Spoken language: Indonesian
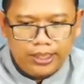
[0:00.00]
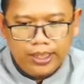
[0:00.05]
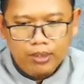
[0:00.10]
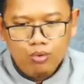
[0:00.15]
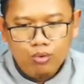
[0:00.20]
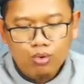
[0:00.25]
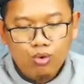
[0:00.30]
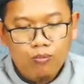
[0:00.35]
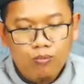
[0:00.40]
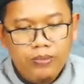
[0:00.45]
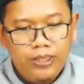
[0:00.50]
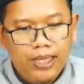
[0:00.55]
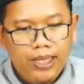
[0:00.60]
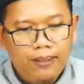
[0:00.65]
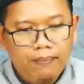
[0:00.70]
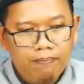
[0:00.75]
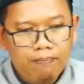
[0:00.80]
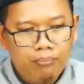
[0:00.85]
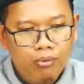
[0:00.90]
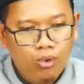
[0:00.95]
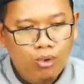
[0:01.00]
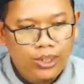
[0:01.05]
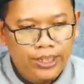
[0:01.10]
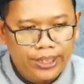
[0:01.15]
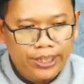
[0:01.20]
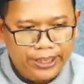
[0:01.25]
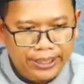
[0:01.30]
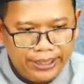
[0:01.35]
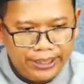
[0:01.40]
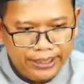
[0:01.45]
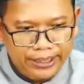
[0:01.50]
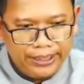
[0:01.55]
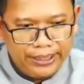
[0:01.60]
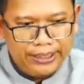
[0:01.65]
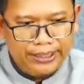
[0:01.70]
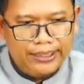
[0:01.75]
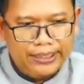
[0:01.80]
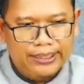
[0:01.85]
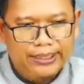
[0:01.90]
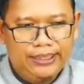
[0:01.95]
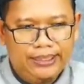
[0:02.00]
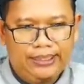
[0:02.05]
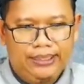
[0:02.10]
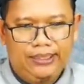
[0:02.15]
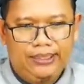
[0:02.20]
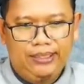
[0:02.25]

yang hukumnya boleh ya.